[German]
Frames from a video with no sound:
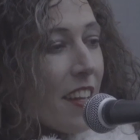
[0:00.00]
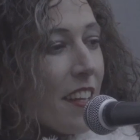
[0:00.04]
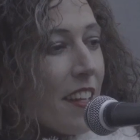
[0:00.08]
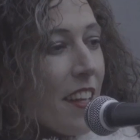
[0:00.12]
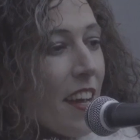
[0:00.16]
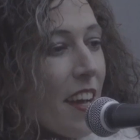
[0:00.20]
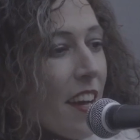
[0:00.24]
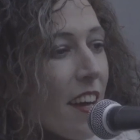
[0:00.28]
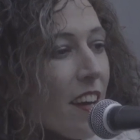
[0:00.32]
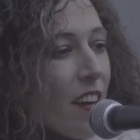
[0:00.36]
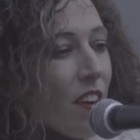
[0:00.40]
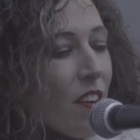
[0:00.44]

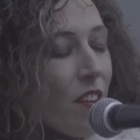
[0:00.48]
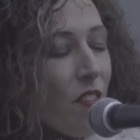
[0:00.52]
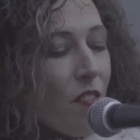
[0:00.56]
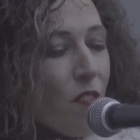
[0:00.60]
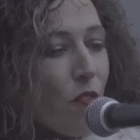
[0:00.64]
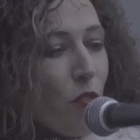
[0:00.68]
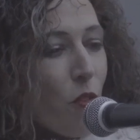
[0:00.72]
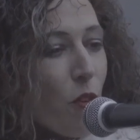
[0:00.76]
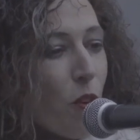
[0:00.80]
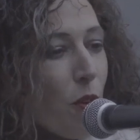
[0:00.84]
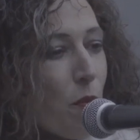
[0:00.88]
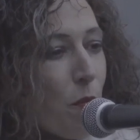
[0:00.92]
der
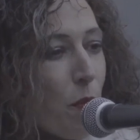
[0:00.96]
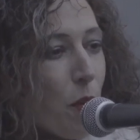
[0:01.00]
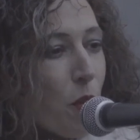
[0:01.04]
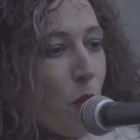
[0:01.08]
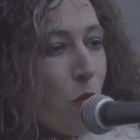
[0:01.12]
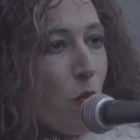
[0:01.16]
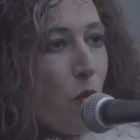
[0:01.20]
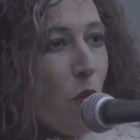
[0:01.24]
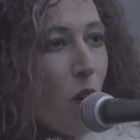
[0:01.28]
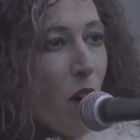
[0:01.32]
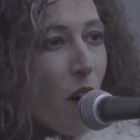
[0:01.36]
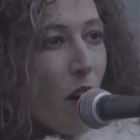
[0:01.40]
würde man
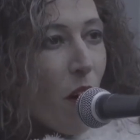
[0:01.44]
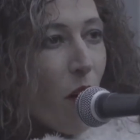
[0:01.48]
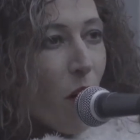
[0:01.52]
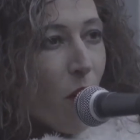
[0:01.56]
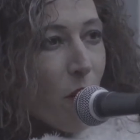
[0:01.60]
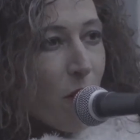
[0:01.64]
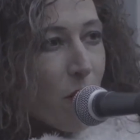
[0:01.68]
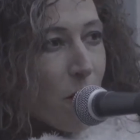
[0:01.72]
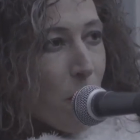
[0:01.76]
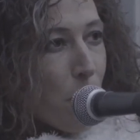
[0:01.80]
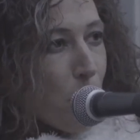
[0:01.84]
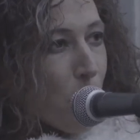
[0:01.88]
nur
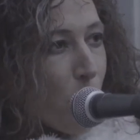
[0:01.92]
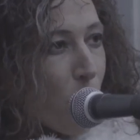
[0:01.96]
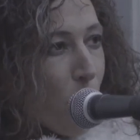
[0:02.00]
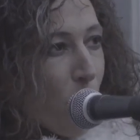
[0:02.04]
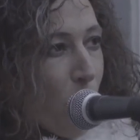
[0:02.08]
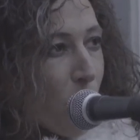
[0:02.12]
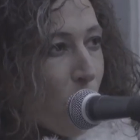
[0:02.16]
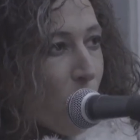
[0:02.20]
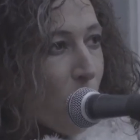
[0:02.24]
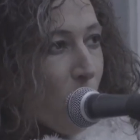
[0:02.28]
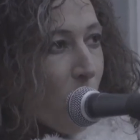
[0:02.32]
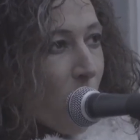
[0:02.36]
auf die
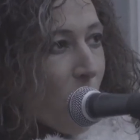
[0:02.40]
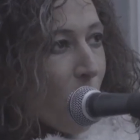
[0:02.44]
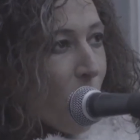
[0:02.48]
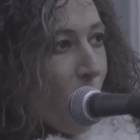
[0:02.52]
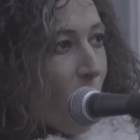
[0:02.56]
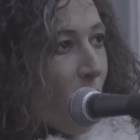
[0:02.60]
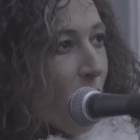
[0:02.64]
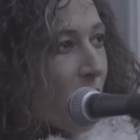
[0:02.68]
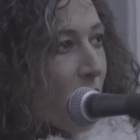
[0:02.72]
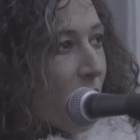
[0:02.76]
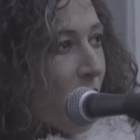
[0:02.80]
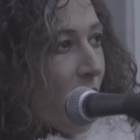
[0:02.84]
Bedeutung der
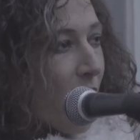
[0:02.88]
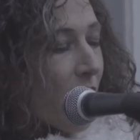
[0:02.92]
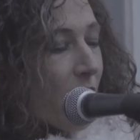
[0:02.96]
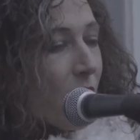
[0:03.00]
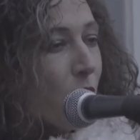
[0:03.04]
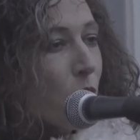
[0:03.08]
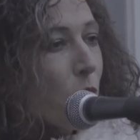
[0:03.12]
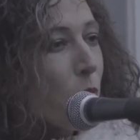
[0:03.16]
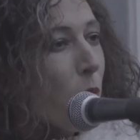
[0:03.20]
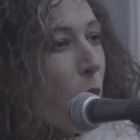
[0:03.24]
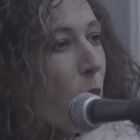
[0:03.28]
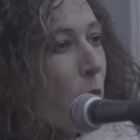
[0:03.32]
Worte
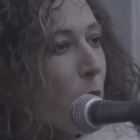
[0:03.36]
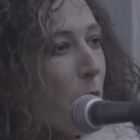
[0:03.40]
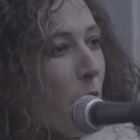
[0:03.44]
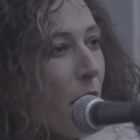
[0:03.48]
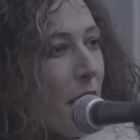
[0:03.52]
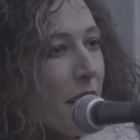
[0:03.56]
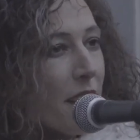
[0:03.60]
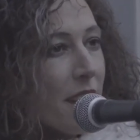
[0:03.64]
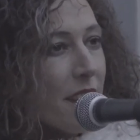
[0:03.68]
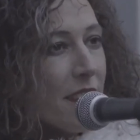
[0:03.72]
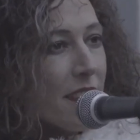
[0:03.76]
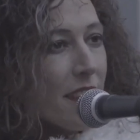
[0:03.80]
achten, überhaupt gar
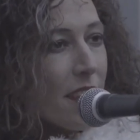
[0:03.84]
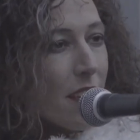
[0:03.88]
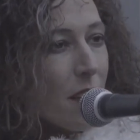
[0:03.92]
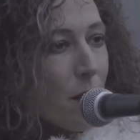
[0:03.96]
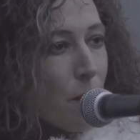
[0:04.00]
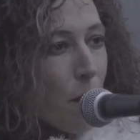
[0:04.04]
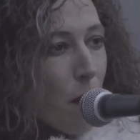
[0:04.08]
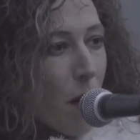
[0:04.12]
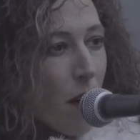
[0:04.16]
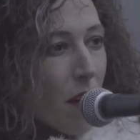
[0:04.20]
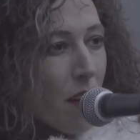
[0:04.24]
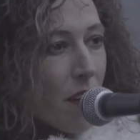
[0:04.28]
nicht
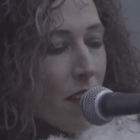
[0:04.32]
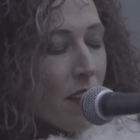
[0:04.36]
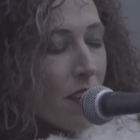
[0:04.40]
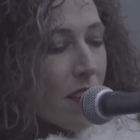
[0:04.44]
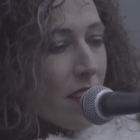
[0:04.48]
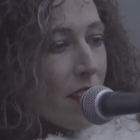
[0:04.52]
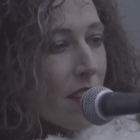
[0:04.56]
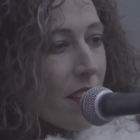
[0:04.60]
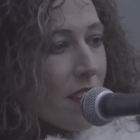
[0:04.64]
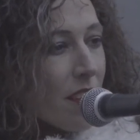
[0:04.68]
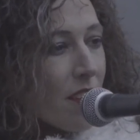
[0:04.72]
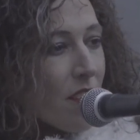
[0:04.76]
sichtbar
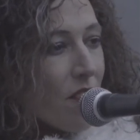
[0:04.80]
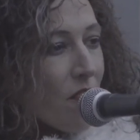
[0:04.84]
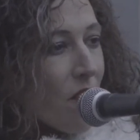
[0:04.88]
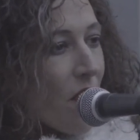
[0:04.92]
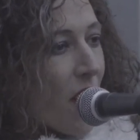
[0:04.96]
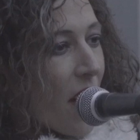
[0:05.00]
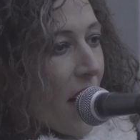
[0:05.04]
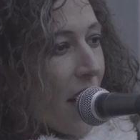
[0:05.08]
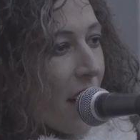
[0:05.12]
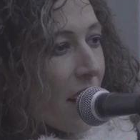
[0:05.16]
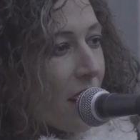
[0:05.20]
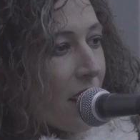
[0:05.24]

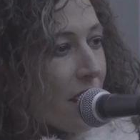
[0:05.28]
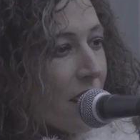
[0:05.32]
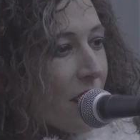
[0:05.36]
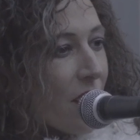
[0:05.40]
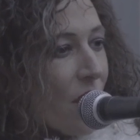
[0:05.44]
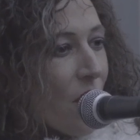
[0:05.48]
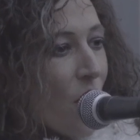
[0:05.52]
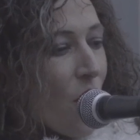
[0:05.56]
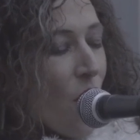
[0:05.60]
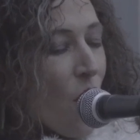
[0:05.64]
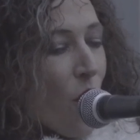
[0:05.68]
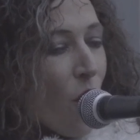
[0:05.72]
wäre.
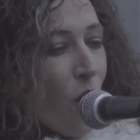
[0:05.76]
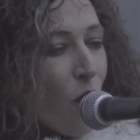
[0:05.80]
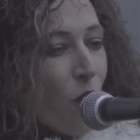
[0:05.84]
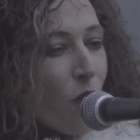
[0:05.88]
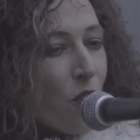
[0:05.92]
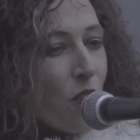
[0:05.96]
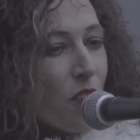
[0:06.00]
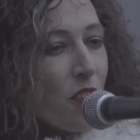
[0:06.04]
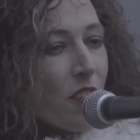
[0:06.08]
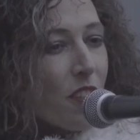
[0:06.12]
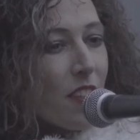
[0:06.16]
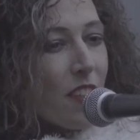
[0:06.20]

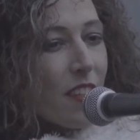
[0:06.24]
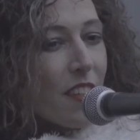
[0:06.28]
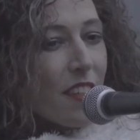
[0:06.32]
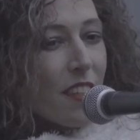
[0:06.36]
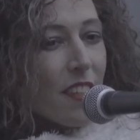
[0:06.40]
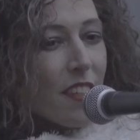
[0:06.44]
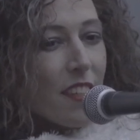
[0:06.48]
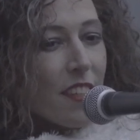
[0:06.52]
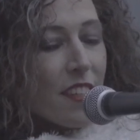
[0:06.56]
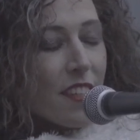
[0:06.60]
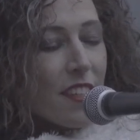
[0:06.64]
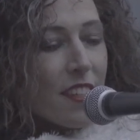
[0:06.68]
Und
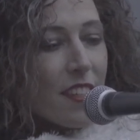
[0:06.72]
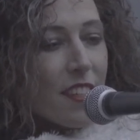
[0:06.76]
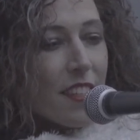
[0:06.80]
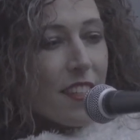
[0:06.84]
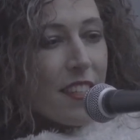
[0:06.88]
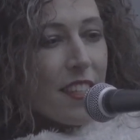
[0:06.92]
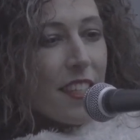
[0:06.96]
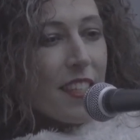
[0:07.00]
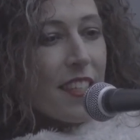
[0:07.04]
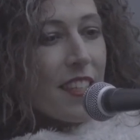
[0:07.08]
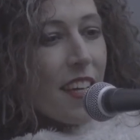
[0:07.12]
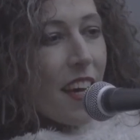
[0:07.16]

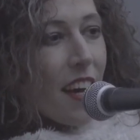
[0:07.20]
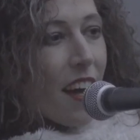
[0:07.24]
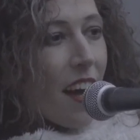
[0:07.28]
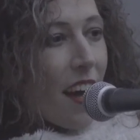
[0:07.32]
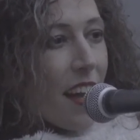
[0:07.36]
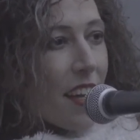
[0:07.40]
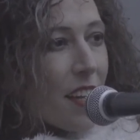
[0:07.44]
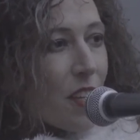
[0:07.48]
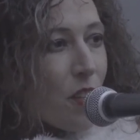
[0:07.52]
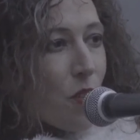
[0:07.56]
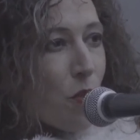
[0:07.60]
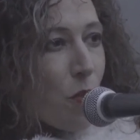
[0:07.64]
dieser
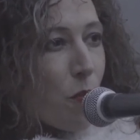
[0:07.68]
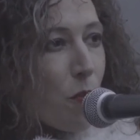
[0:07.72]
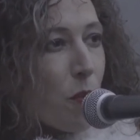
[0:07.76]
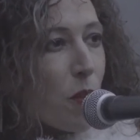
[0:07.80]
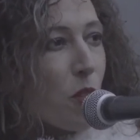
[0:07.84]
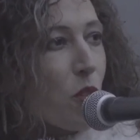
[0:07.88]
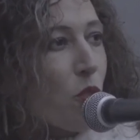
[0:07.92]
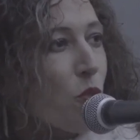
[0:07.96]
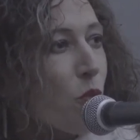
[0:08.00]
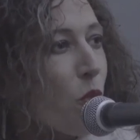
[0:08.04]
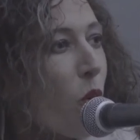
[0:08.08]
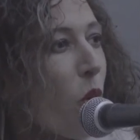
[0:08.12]
Reichtum
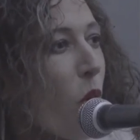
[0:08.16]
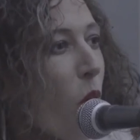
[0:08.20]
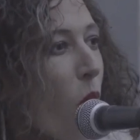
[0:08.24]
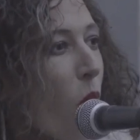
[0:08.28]
ist so